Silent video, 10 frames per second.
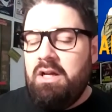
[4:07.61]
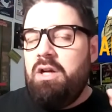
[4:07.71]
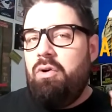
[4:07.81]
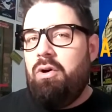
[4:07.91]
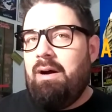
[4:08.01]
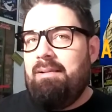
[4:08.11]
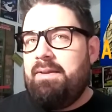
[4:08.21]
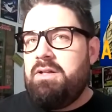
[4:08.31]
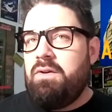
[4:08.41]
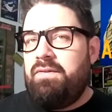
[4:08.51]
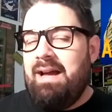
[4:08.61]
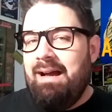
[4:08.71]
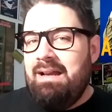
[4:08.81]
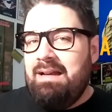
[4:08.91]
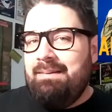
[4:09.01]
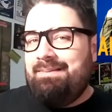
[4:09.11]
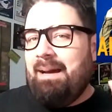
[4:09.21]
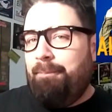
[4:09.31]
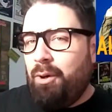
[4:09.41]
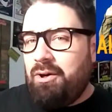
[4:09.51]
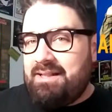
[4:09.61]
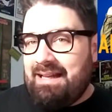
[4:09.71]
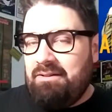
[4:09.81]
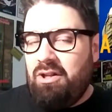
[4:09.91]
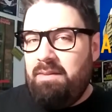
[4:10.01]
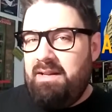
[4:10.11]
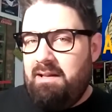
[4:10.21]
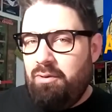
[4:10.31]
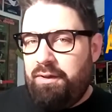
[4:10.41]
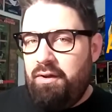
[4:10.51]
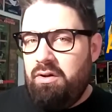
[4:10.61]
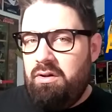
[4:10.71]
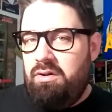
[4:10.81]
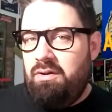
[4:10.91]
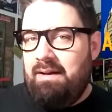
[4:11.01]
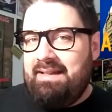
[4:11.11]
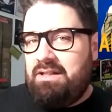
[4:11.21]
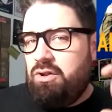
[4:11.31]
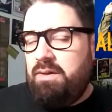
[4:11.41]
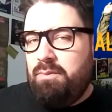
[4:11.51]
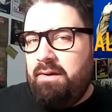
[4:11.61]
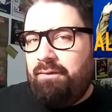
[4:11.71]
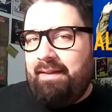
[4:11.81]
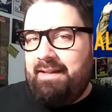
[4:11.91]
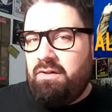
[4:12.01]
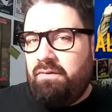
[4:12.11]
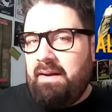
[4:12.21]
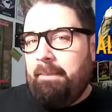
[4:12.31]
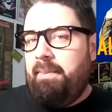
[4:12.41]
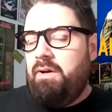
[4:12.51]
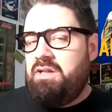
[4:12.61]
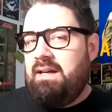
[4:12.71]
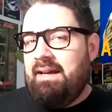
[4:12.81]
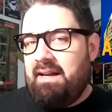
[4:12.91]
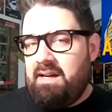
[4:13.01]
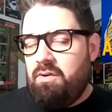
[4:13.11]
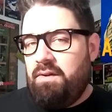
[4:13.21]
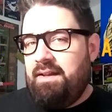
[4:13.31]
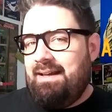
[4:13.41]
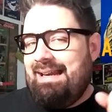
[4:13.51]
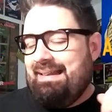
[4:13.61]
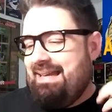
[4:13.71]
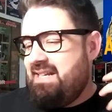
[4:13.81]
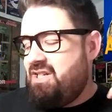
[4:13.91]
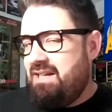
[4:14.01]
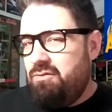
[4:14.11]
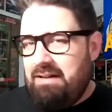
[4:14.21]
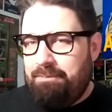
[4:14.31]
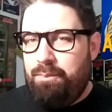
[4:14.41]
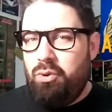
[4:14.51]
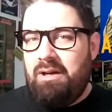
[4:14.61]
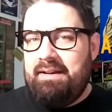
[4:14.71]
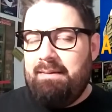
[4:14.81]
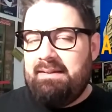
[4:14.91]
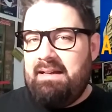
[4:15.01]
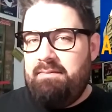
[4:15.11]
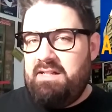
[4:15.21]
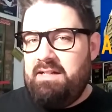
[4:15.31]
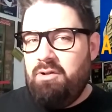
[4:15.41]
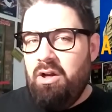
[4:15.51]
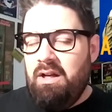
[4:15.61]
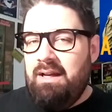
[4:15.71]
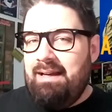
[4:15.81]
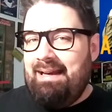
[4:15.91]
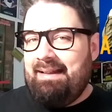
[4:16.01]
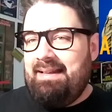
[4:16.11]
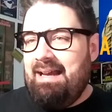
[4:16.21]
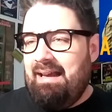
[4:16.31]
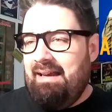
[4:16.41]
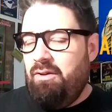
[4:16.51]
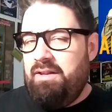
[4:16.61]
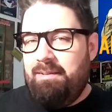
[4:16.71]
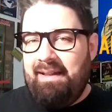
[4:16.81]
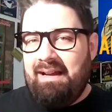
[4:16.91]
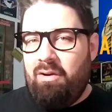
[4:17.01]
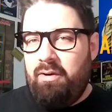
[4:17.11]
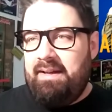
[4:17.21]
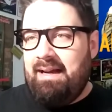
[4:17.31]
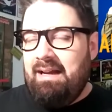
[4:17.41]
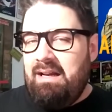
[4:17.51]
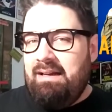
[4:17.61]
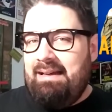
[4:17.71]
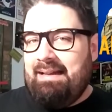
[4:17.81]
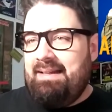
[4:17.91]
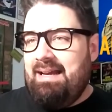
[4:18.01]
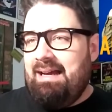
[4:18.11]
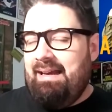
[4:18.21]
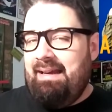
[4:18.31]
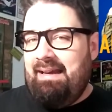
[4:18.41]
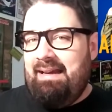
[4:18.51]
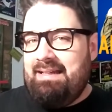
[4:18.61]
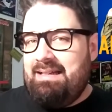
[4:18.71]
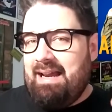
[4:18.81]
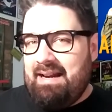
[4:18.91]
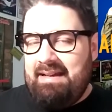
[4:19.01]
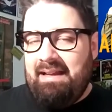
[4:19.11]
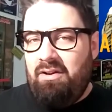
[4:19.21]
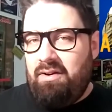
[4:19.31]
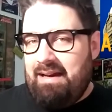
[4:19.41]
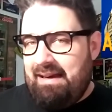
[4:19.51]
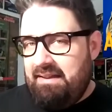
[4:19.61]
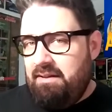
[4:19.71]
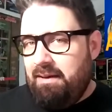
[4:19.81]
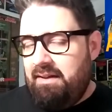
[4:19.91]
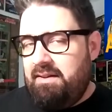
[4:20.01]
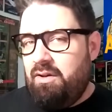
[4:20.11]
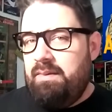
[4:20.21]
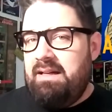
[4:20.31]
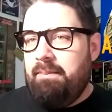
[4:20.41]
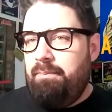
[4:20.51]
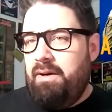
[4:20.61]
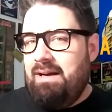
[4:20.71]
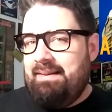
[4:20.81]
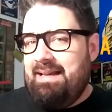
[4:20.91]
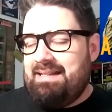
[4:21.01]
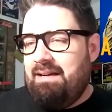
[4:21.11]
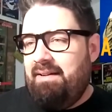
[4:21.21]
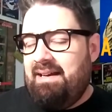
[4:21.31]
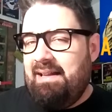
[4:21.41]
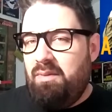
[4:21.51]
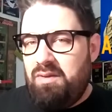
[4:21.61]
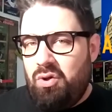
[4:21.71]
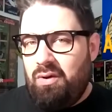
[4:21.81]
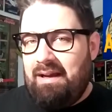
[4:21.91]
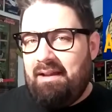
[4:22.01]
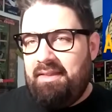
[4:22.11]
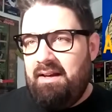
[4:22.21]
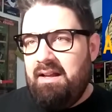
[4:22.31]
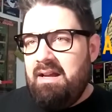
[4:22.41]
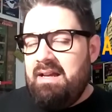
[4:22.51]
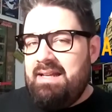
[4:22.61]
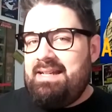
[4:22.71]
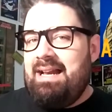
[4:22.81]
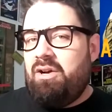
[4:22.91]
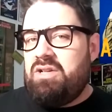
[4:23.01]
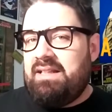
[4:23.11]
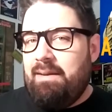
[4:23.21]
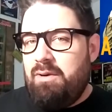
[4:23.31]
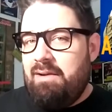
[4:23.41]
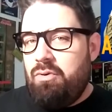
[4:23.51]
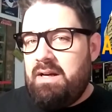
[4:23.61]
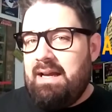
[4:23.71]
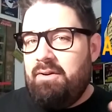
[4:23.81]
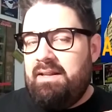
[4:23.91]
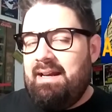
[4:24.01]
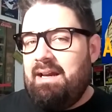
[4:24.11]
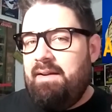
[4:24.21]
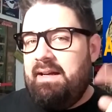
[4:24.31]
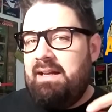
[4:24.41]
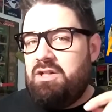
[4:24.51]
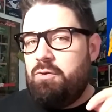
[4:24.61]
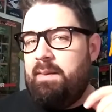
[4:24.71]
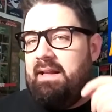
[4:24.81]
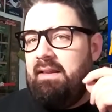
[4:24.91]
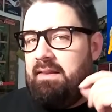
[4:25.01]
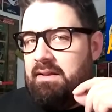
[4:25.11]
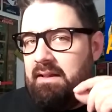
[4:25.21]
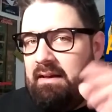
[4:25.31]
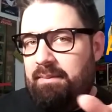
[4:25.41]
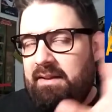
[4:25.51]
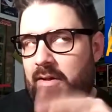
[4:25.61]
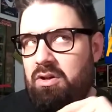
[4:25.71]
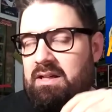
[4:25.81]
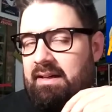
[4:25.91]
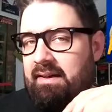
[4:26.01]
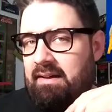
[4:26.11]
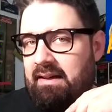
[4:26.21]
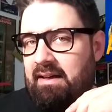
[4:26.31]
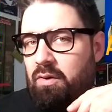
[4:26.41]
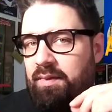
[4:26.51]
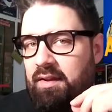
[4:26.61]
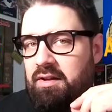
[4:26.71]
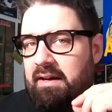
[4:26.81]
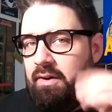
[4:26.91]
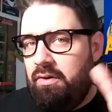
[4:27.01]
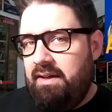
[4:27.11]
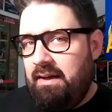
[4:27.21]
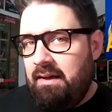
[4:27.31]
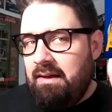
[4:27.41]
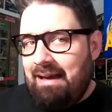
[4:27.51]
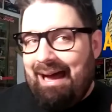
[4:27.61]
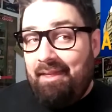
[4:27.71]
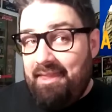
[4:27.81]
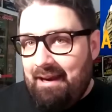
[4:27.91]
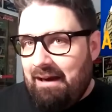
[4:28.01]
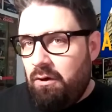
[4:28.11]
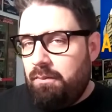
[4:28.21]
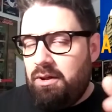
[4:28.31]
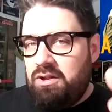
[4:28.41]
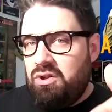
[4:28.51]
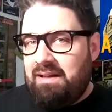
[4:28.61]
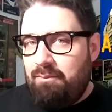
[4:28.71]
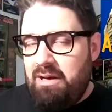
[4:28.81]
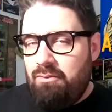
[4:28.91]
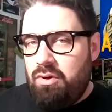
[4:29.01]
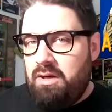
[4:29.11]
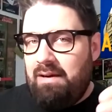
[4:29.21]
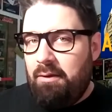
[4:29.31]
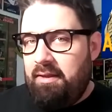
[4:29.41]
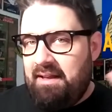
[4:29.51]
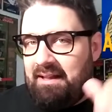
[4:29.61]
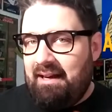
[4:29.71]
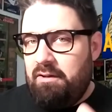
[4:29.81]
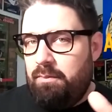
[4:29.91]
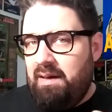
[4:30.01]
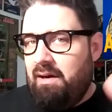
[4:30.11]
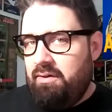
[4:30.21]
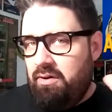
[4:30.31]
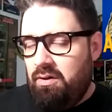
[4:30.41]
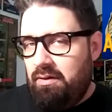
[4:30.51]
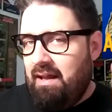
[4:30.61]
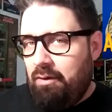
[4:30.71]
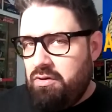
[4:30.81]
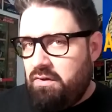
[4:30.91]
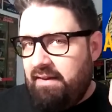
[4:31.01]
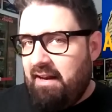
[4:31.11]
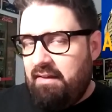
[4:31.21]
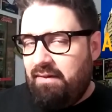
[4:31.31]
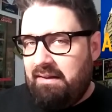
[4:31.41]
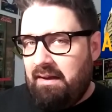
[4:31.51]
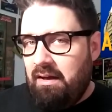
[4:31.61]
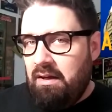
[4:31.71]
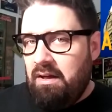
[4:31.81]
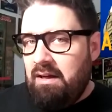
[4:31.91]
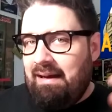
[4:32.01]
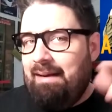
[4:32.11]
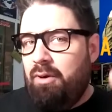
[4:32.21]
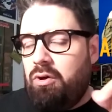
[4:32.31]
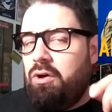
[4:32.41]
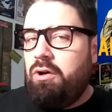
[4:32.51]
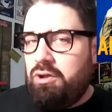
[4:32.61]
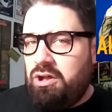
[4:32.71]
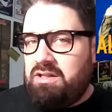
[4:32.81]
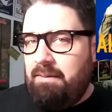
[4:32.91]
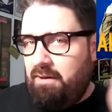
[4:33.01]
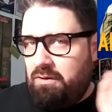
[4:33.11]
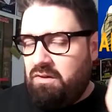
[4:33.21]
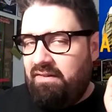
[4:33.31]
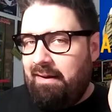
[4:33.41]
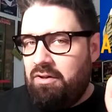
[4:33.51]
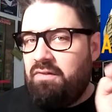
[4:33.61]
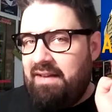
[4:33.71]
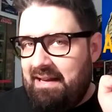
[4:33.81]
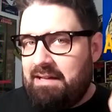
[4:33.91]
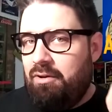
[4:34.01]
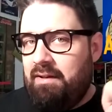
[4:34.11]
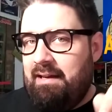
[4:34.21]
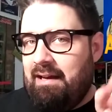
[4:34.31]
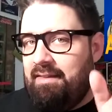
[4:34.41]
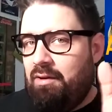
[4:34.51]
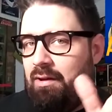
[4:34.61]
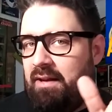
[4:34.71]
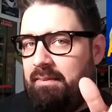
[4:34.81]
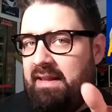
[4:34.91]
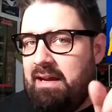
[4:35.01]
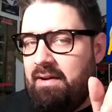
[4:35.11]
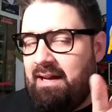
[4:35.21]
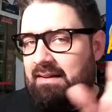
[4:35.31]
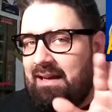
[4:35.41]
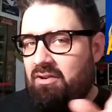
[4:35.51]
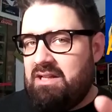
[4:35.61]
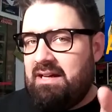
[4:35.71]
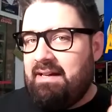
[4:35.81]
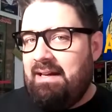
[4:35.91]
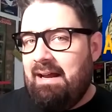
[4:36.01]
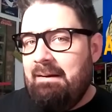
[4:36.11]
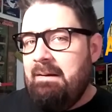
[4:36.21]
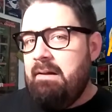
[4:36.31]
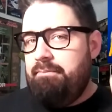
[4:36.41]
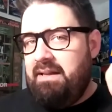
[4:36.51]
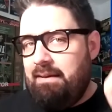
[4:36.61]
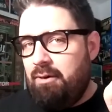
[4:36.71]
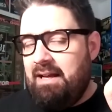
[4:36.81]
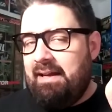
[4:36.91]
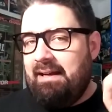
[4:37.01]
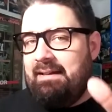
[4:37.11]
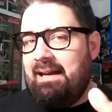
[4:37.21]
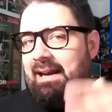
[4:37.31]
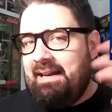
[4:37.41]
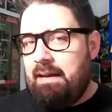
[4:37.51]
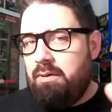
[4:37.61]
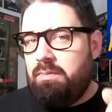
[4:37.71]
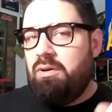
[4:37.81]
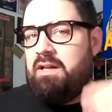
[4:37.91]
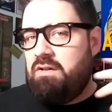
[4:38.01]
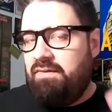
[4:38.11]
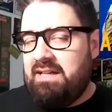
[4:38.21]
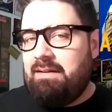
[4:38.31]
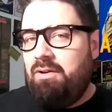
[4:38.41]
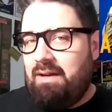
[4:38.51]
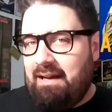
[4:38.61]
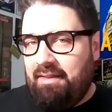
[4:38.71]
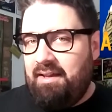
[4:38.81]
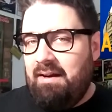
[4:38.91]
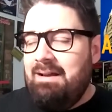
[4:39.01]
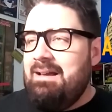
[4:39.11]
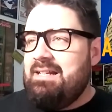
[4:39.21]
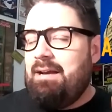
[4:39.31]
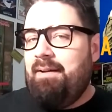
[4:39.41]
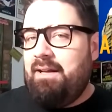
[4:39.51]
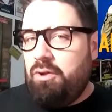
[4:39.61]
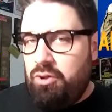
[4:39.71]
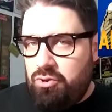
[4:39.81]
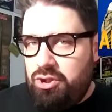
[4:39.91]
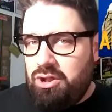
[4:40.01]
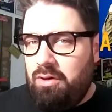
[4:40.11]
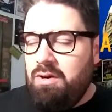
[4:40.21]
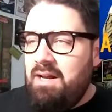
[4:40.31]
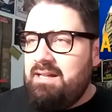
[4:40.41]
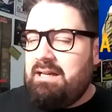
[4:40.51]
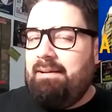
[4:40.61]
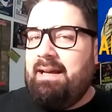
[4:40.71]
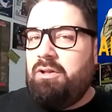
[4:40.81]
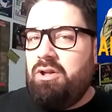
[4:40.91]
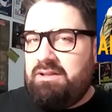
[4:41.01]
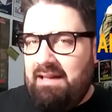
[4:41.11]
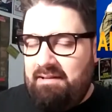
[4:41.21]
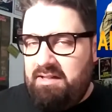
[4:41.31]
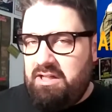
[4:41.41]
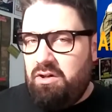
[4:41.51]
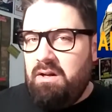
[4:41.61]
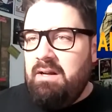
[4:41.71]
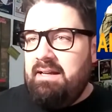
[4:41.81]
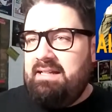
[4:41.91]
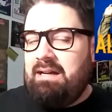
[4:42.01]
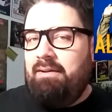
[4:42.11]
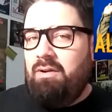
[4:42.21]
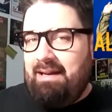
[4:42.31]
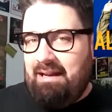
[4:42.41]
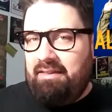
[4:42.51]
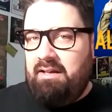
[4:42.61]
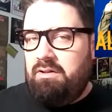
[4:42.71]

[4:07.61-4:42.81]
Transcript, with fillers: Luego, hablando de Sofía, tampoco es santo de mi devoción, no es, soy muy fan de Sofía, pero sí que hay que reconocer que la tía es una puto animal televisivo, la tía es donde va deja huella, la tía eh, es la reina de los reality, ¿vale? Entre comillas, pero la tía sabe en cada momento lo que hay que hacer, si la cosa está muy aburrida no tiene que venir el súper y decirte, meterlos en, el concesionario, oye, hacer algo porque esto está muy aburrido, la audiencia está cayendo en picado, no, no, no con Sofía no hace falta. A lo mejor con otros sí, pero con Sofía no. Sofía ya sabe lo que tiene que hacer. Cuando hay media hora que está la cosa tranquila, metemos la llaguita y la liamos porque Sofía sabe lo que hay que hacer, sabe que todo es un show, sabe que todo es televisión y sabe lo que hay que hacer.